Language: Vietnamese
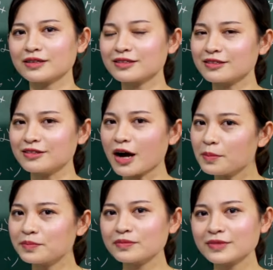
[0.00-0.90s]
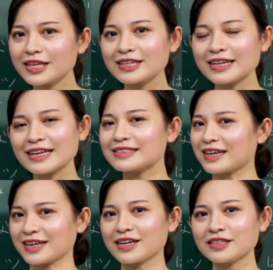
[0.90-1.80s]
các thứ âm tiết đa
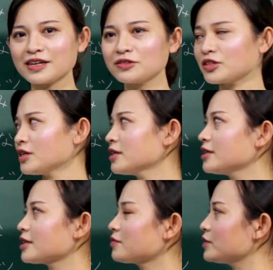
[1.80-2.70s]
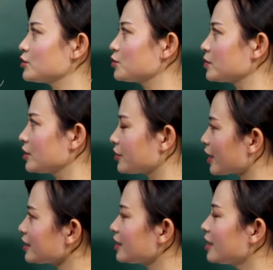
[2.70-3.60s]
dạng khác nhau, cho nên người ta phải dùng nhiều
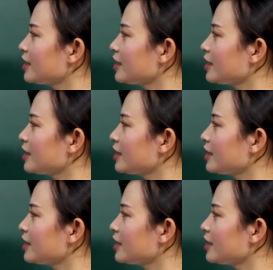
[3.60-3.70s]
cách.